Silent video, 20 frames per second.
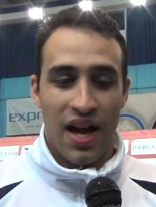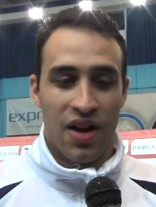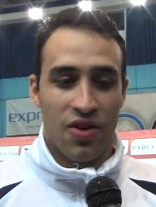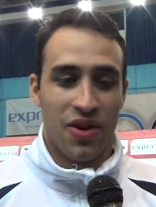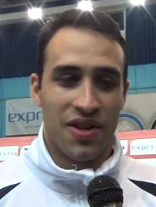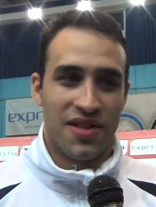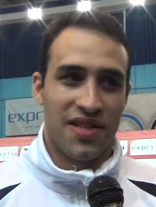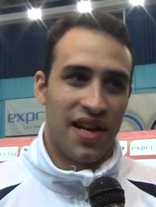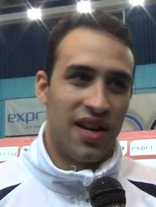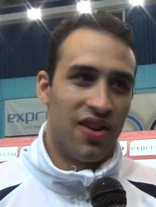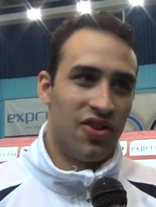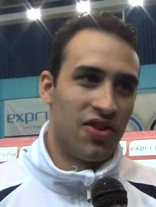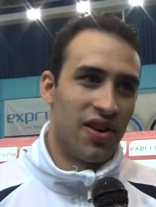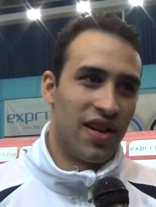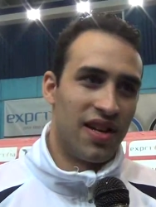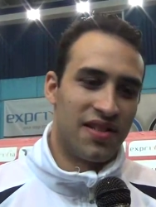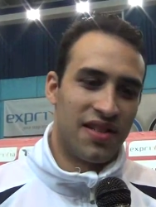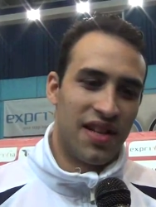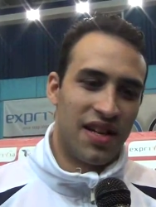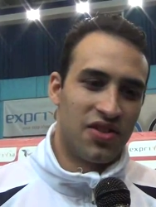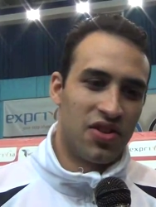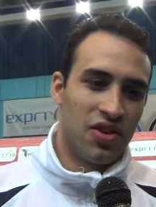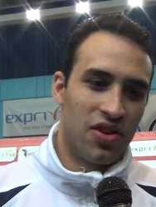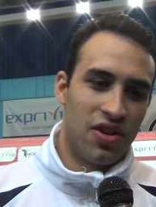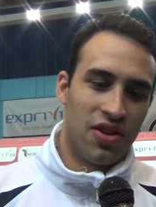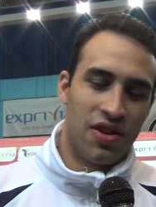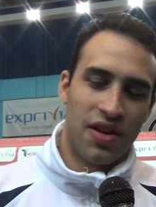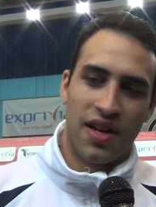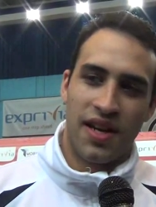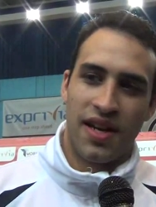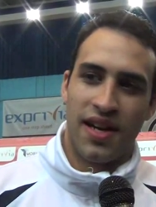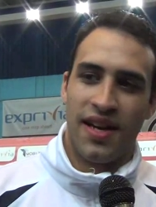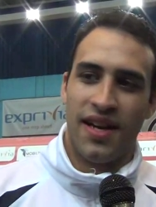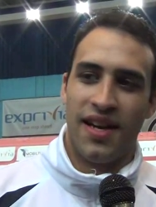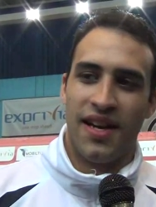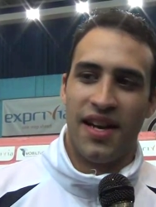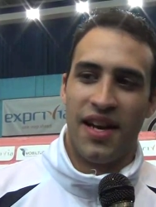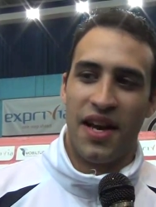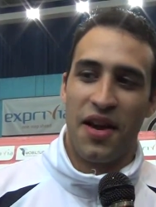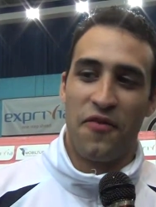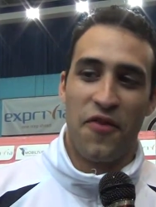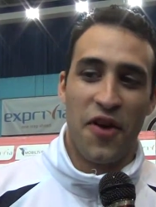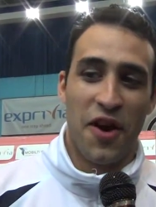Uh, questa è una stagione eh,